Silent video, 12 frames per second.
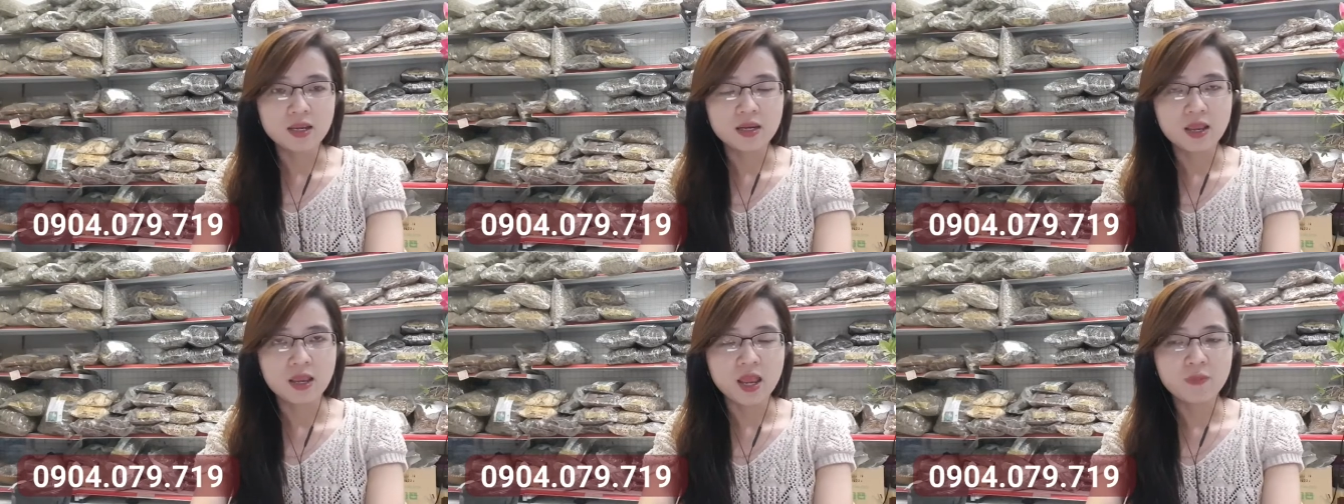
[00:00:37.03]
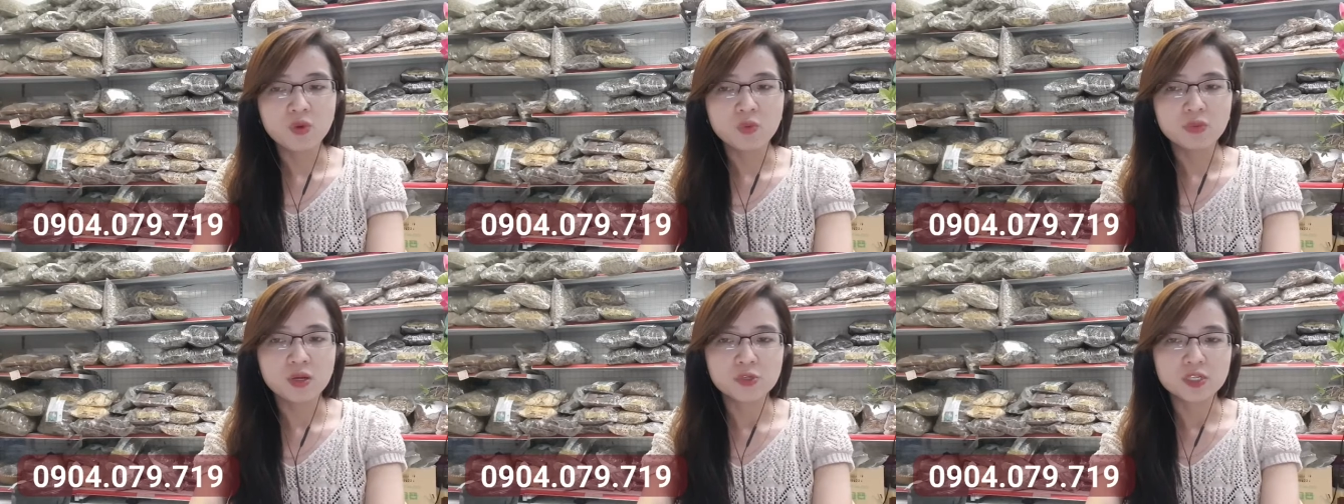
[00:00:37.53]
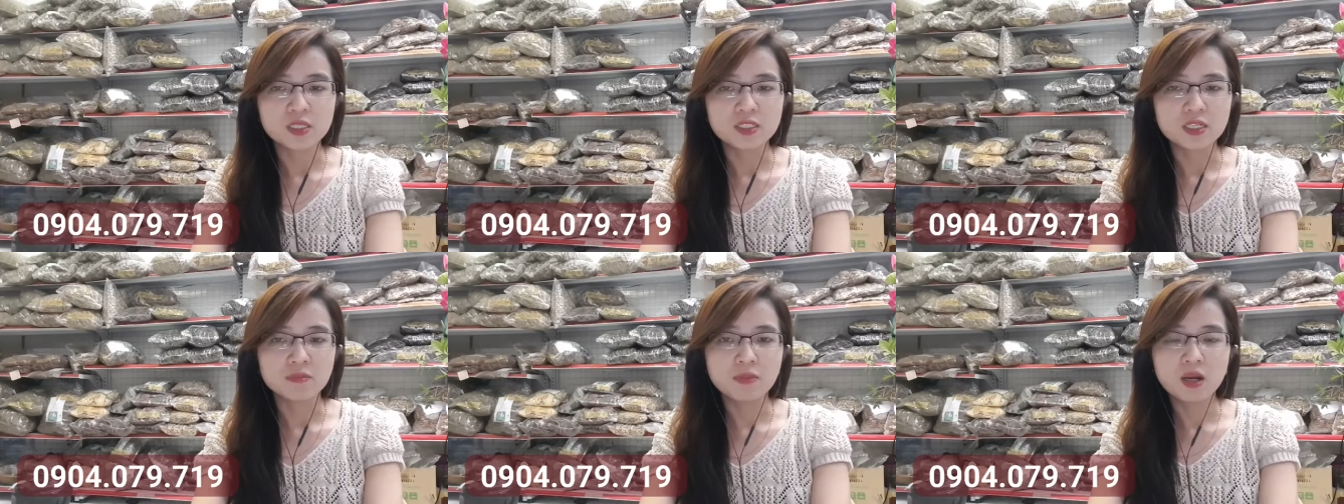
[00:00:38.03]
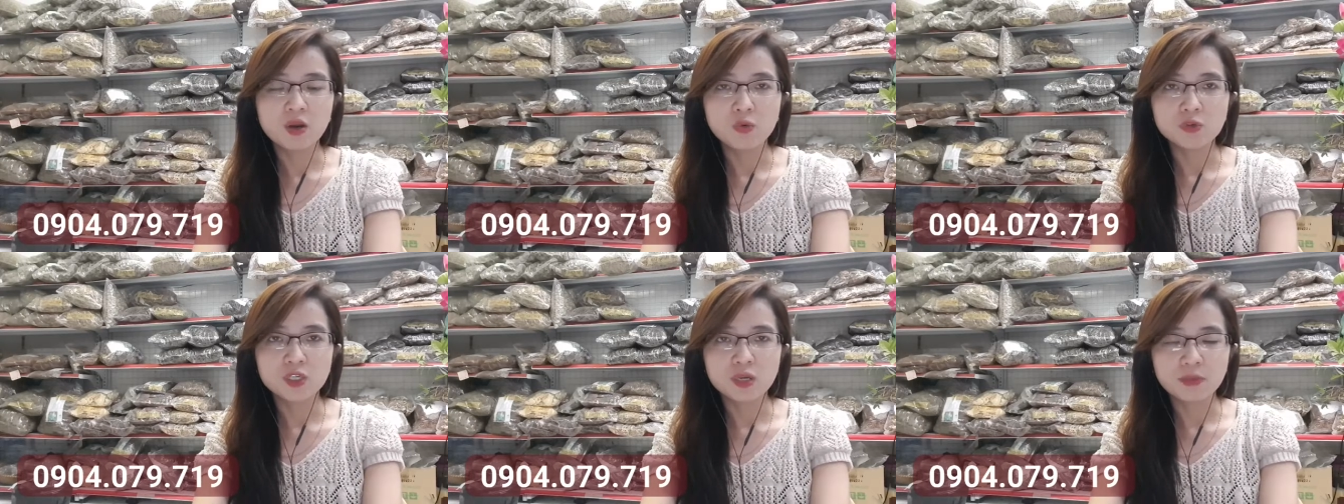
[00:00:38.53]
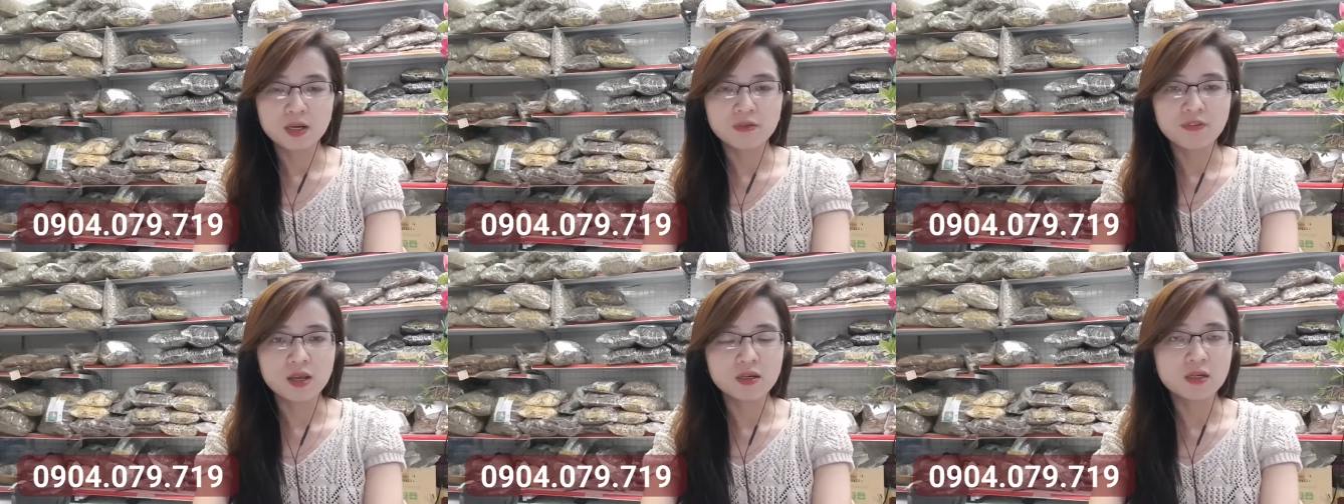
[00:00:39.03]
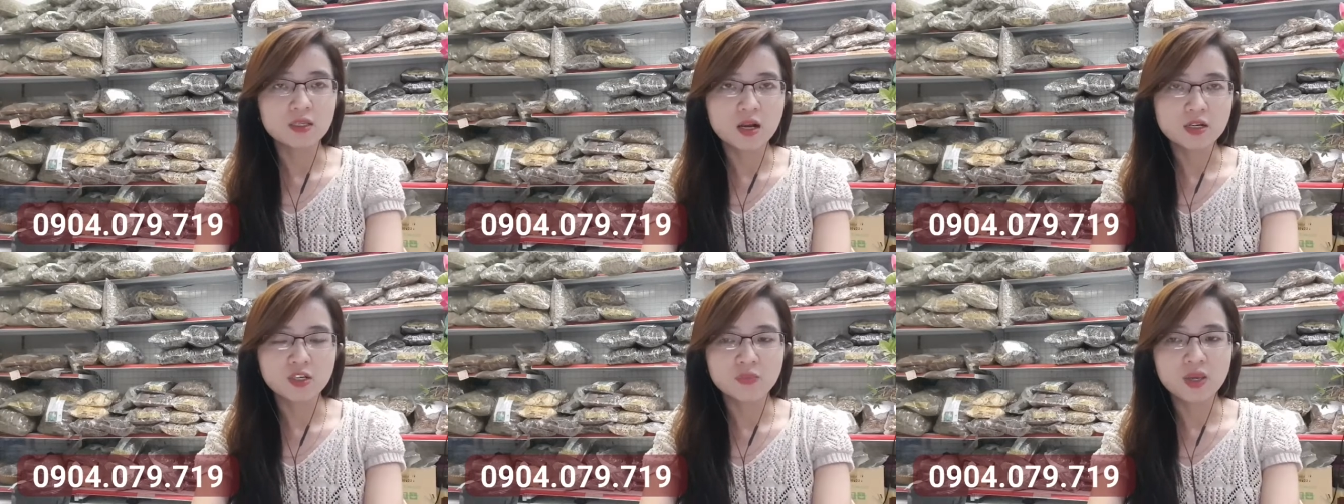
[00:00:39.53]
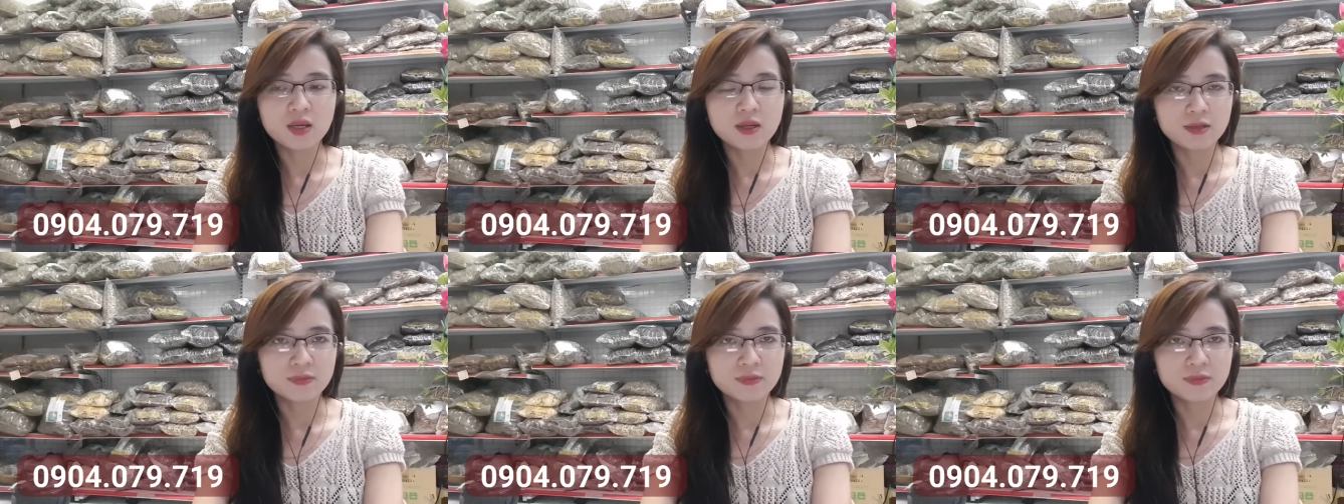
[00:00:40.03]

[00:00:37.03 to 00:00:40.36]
để áp dụng điều trị chứng mất ngủ cho mình và người thân trong gia đình.